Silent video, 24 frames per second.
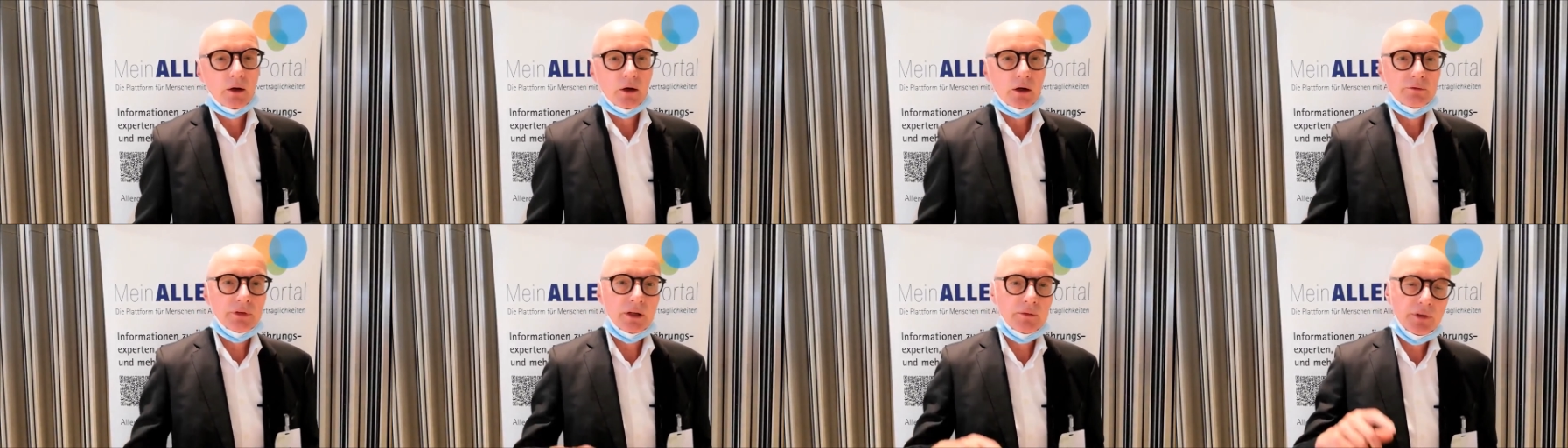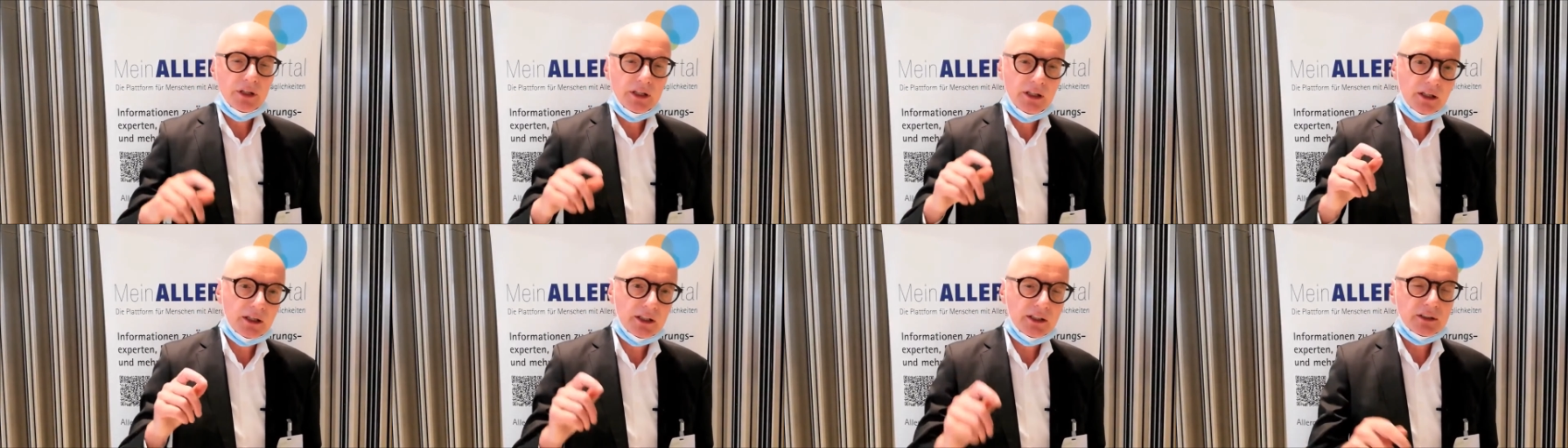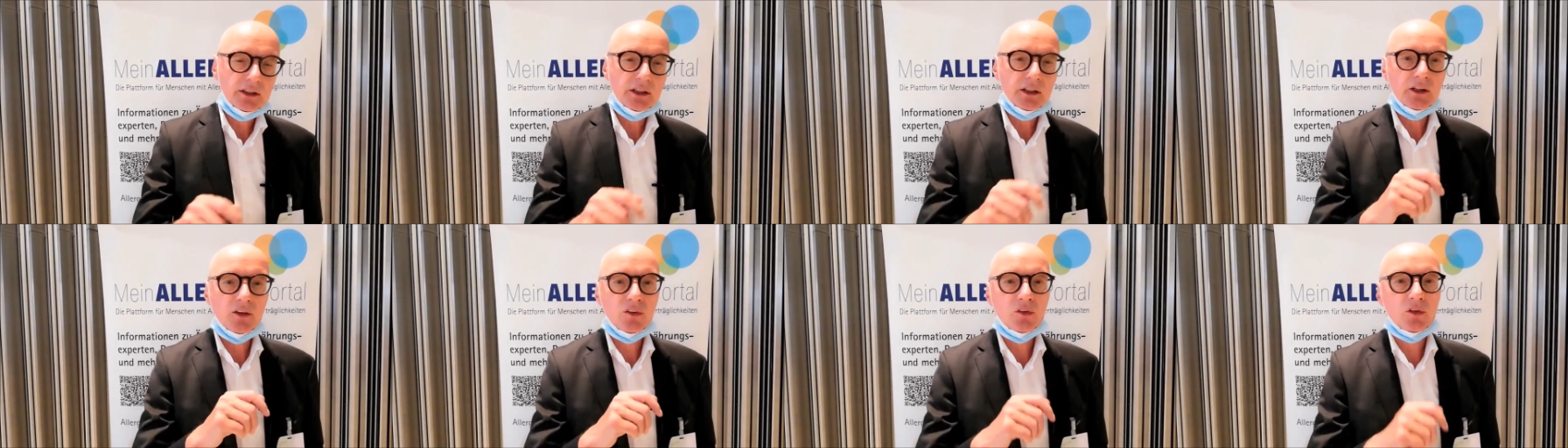Und wenn wir die
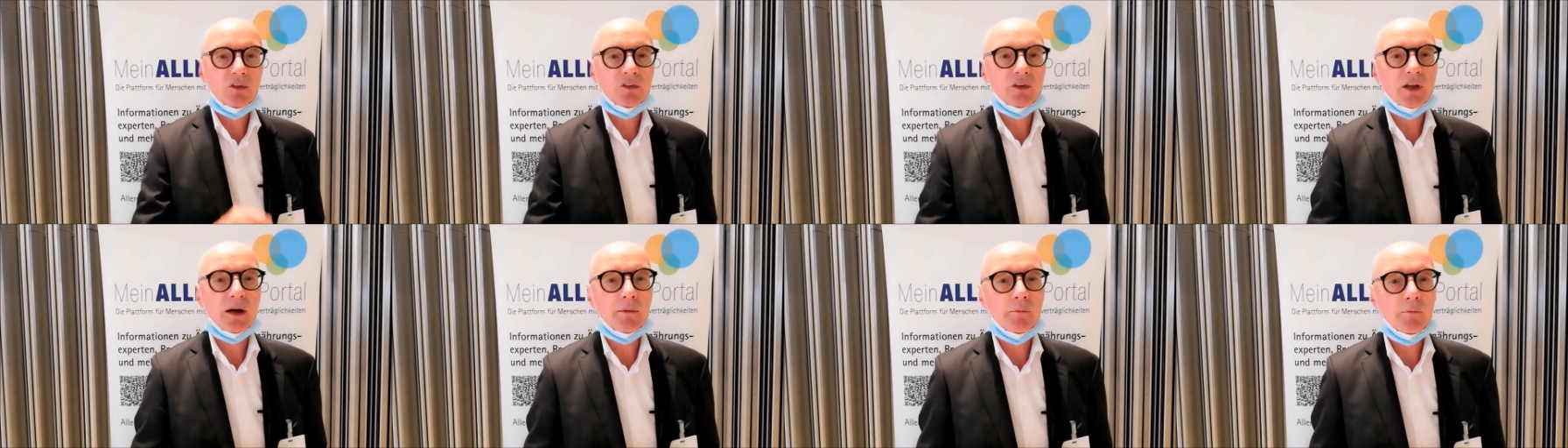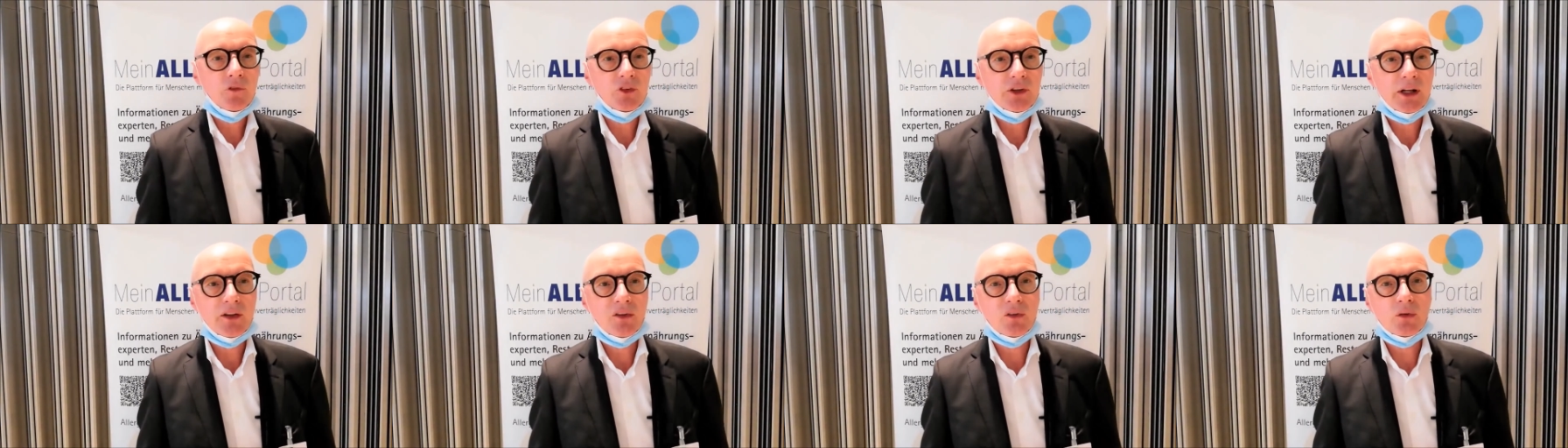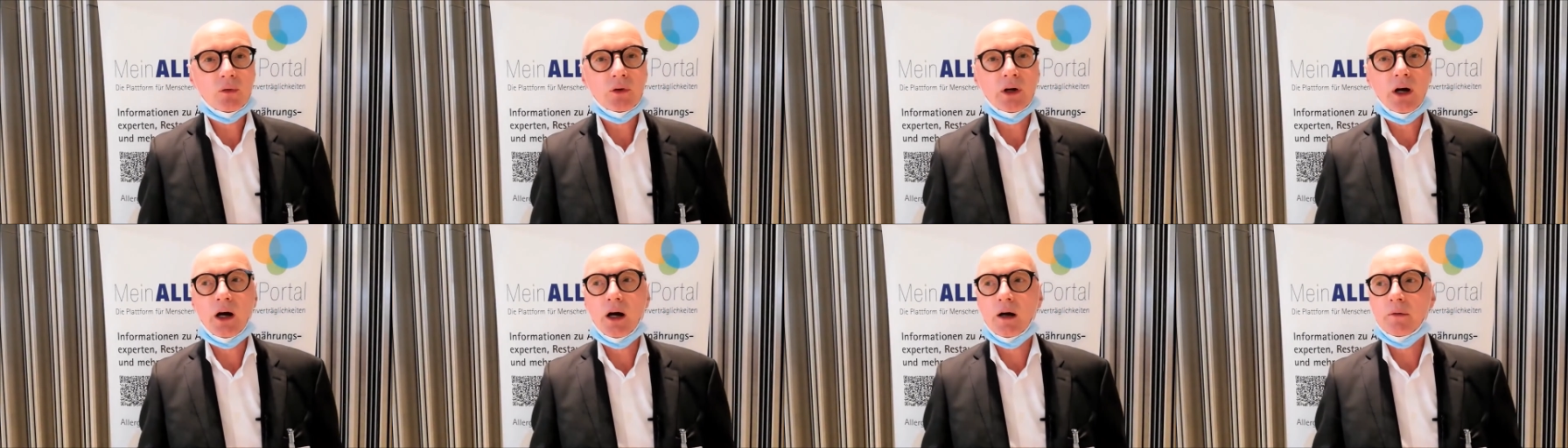richtige
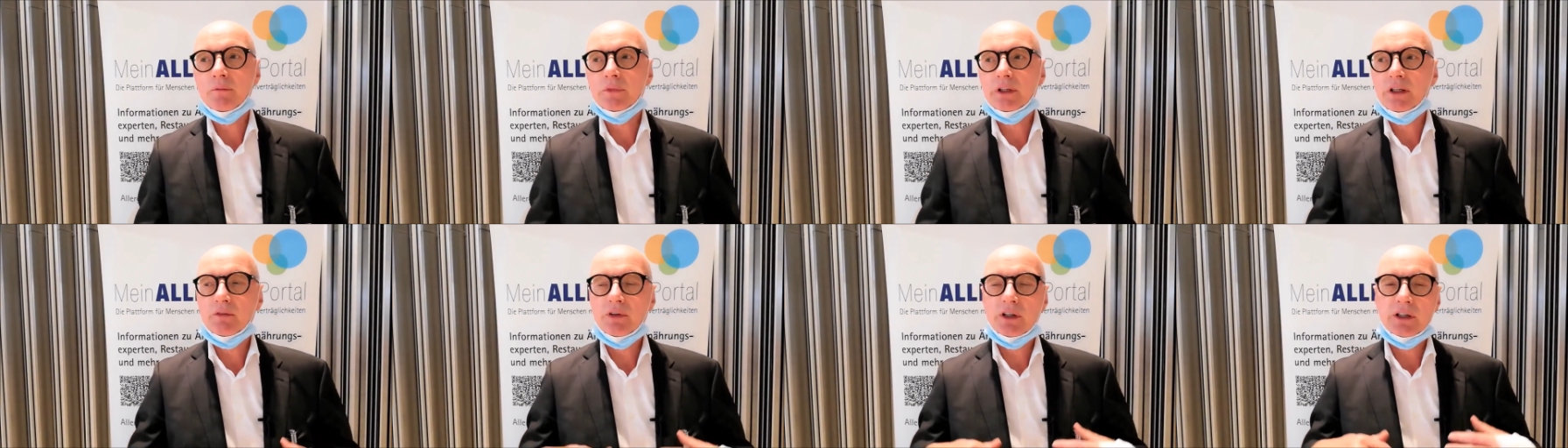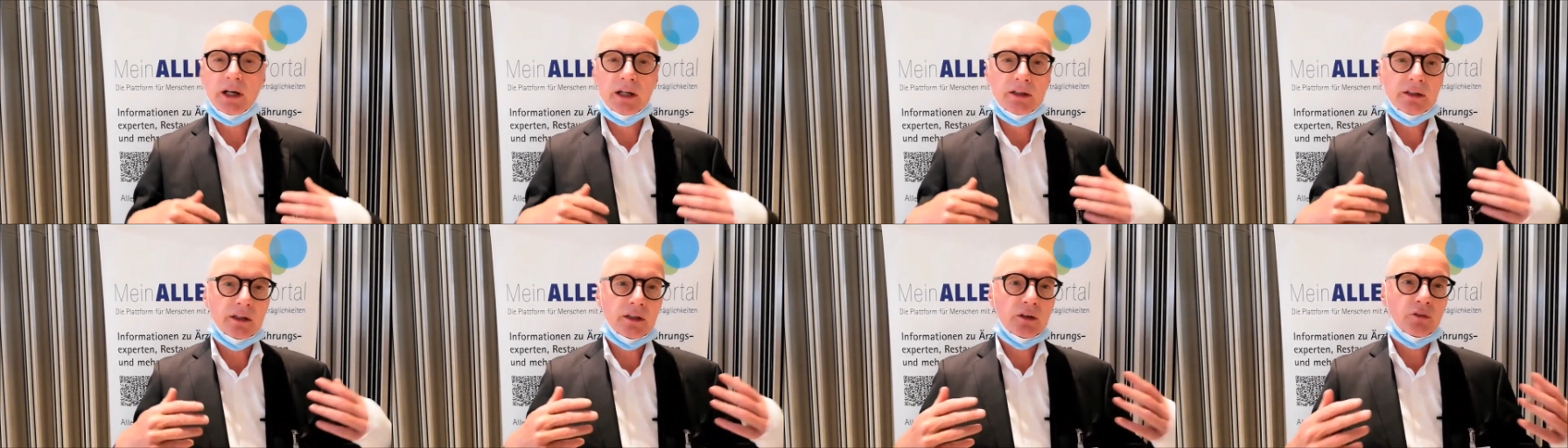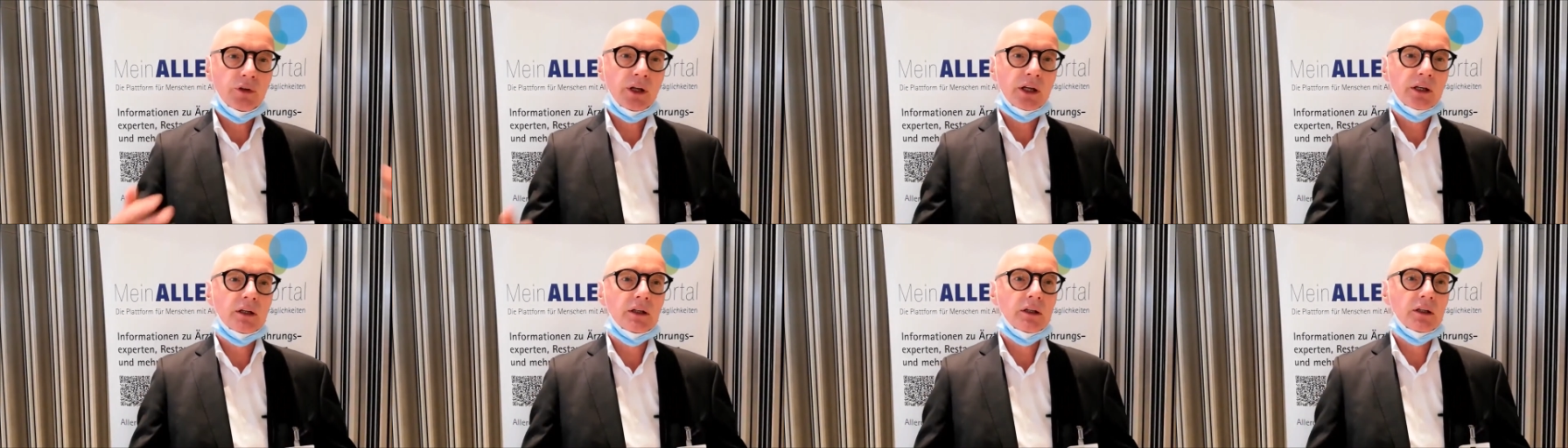Zusammensetzung haben, die wir dann
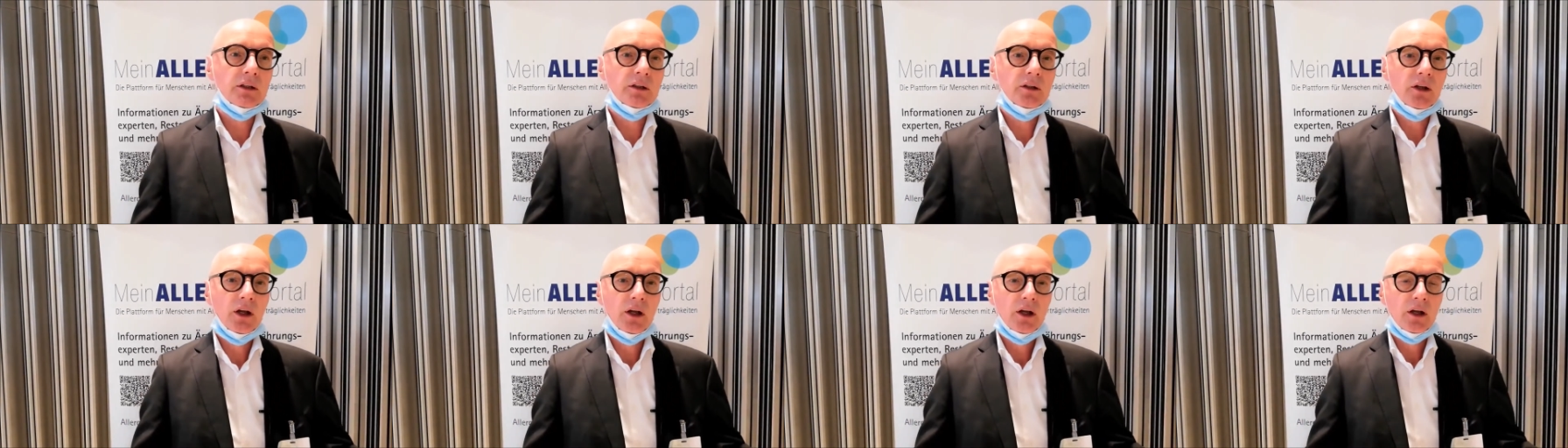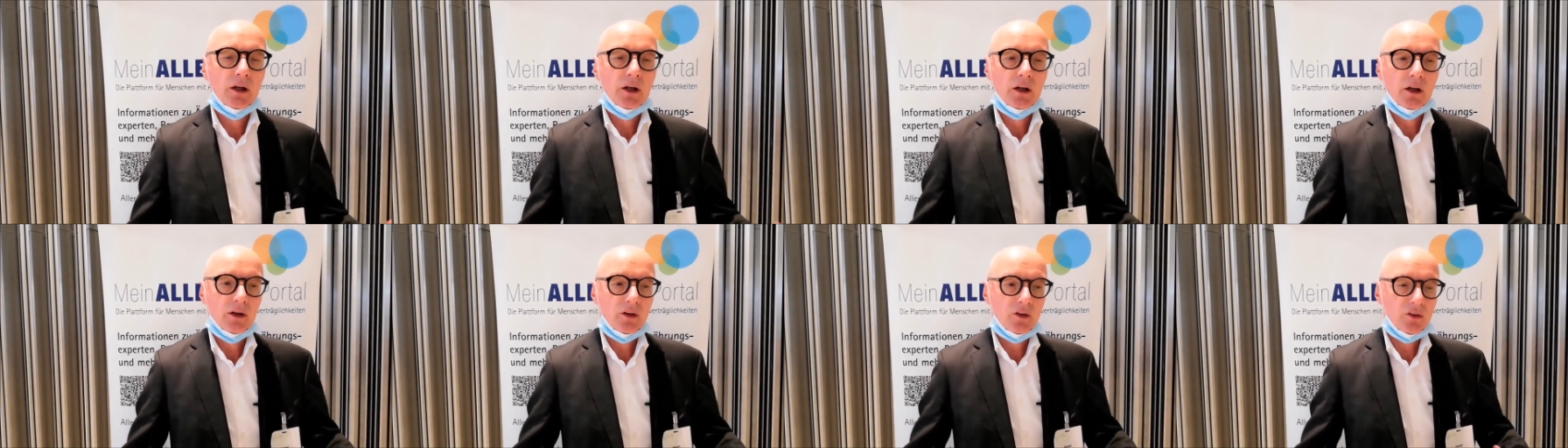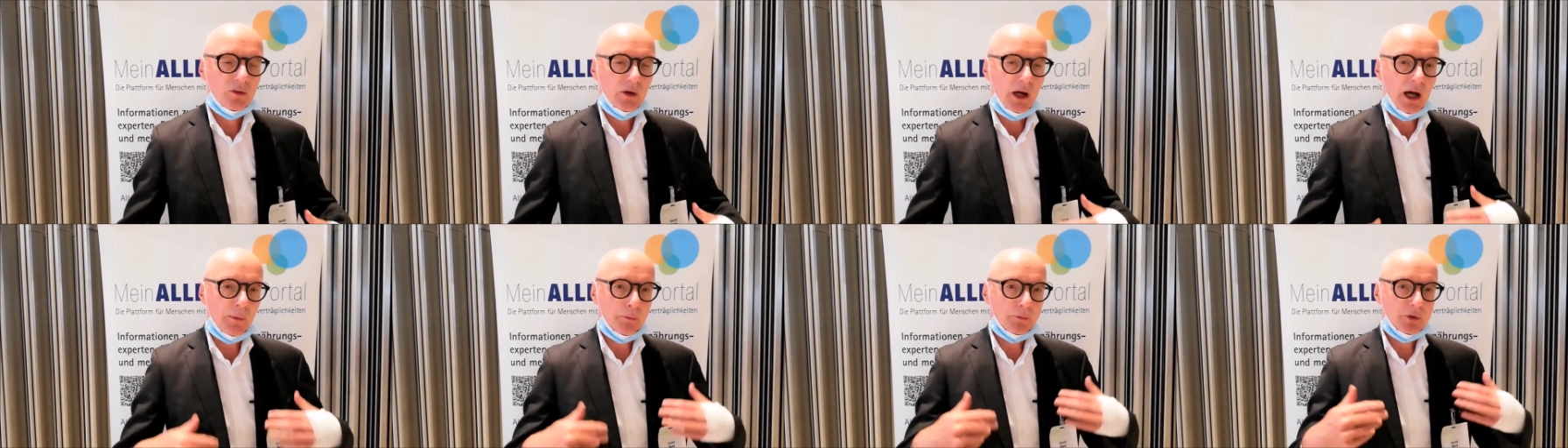entwickeln,
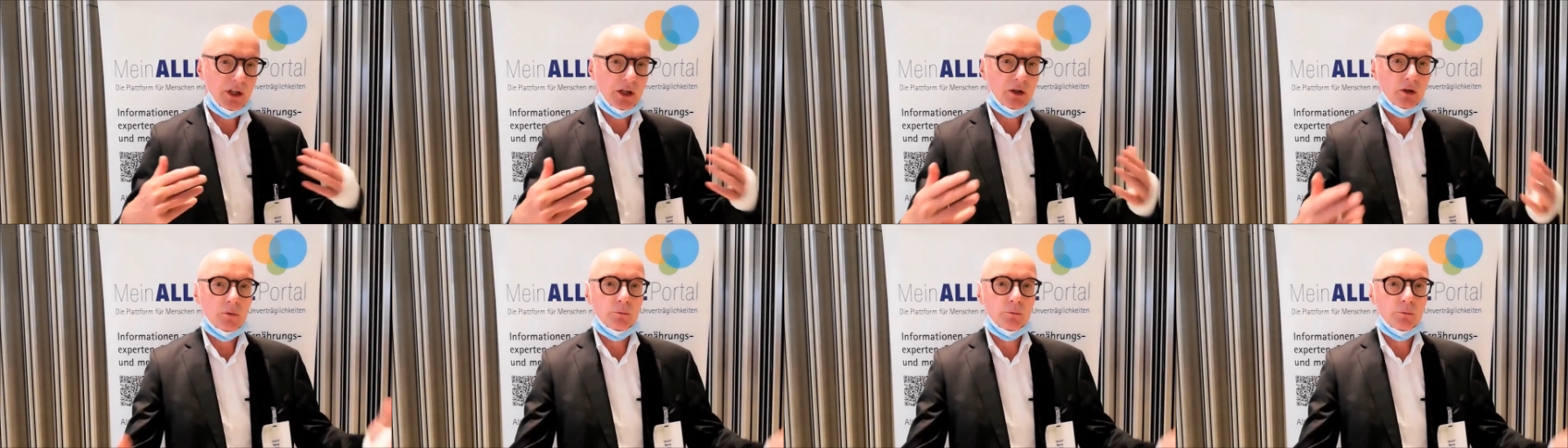ab der